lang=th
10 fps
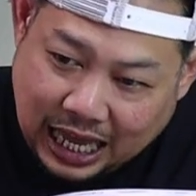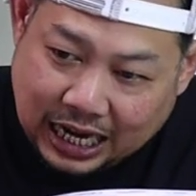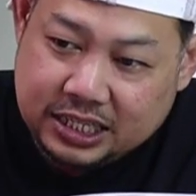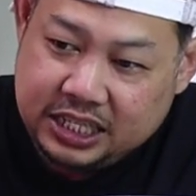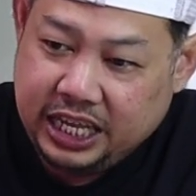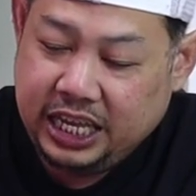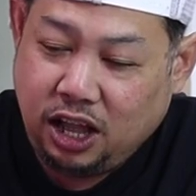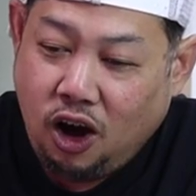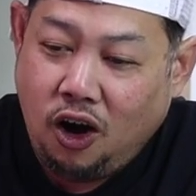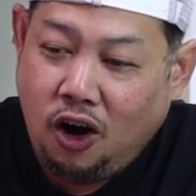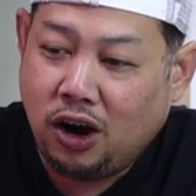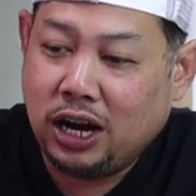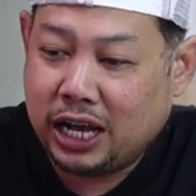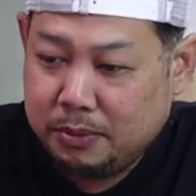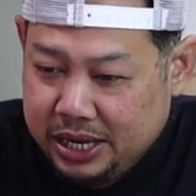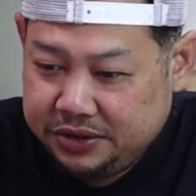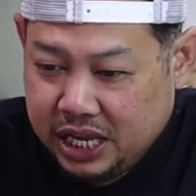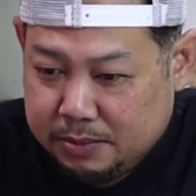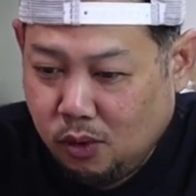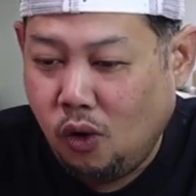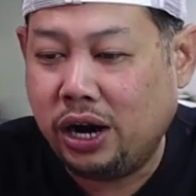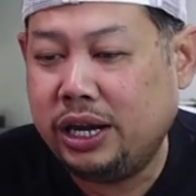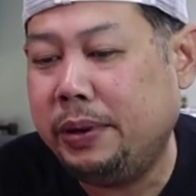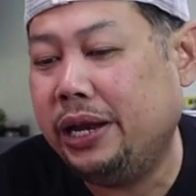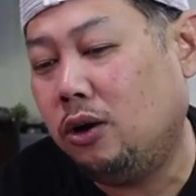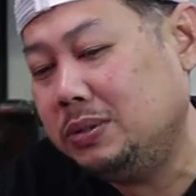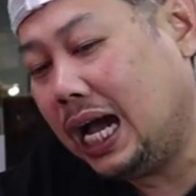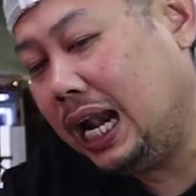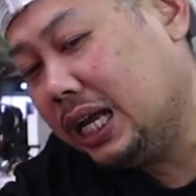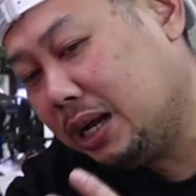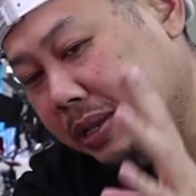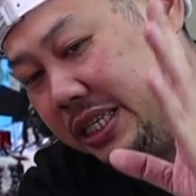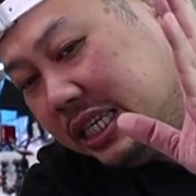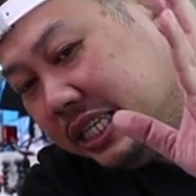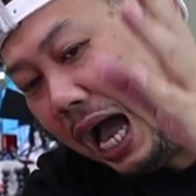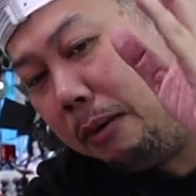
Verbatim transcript: ตัดสีทองแล้วก็มีสีม่วงที่เป็นออปชั่นแล้วก็มีสี